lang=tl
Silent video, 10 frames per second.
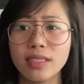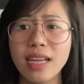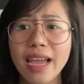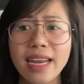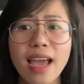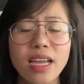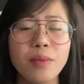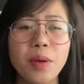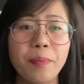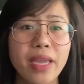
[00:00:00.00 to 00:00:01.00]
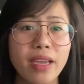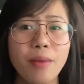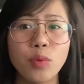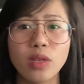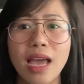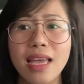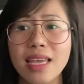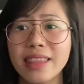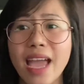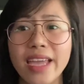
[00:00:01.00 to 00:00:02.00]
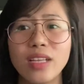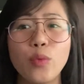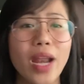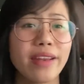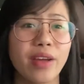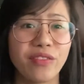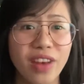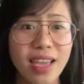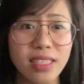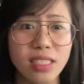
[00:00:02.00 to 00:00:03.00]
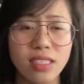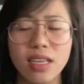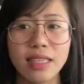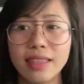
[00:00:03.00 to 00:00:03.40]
na kailangan na magpahinga muna dahil wala ng flights,